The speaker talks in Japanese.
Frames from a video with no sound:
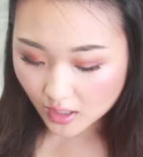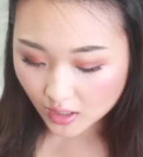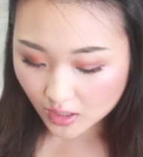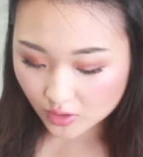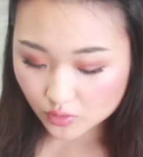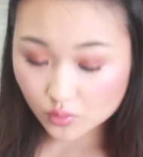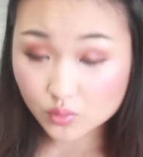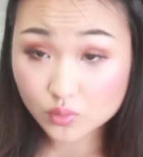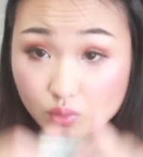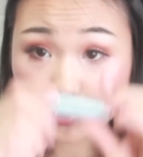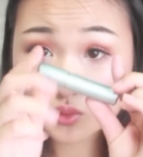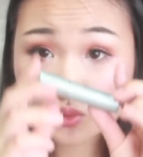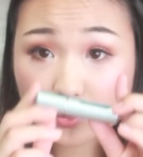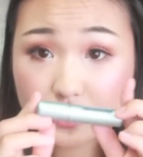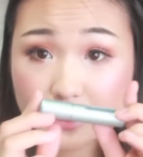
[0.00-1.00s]
あ
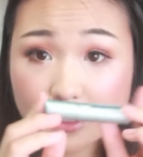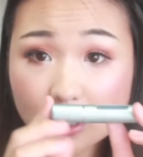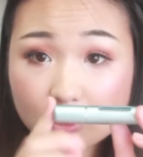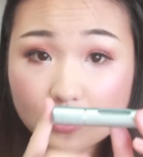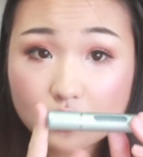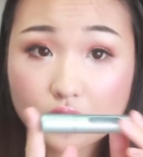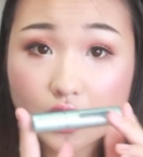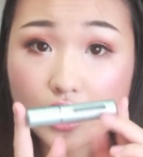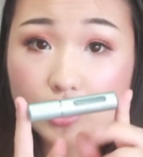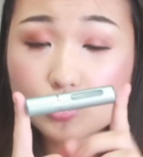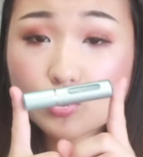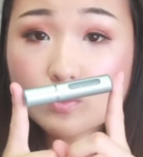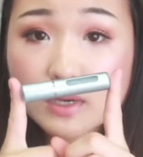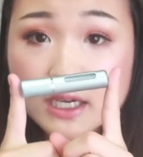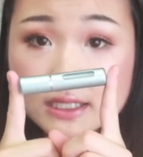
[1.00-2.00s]
のこちらの
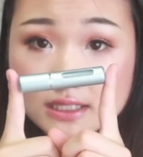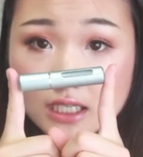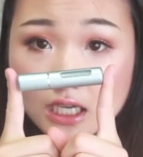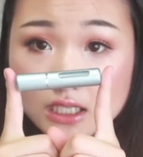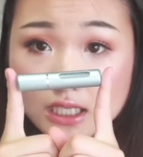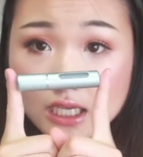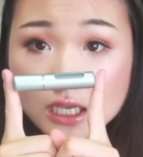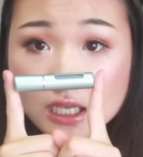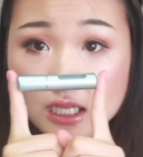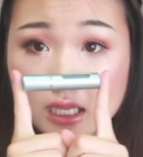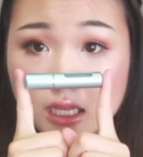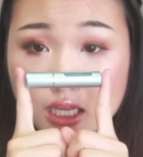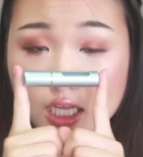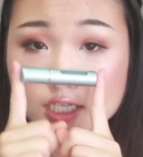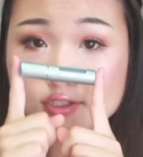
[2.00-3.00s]
アトマイザーに
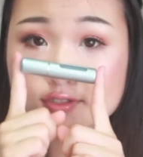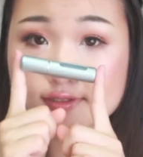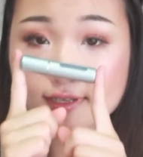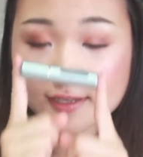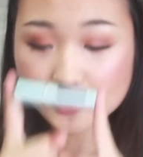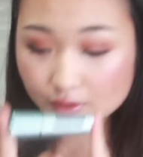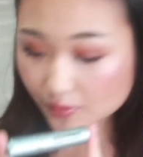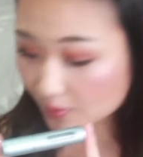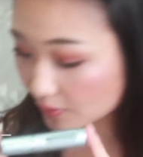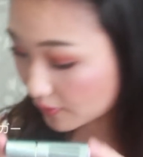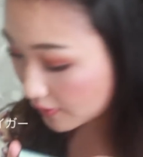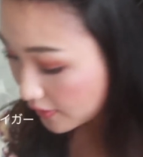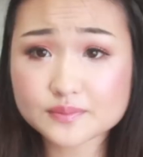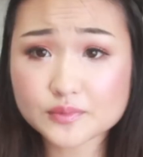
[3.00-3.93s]
なるんだけど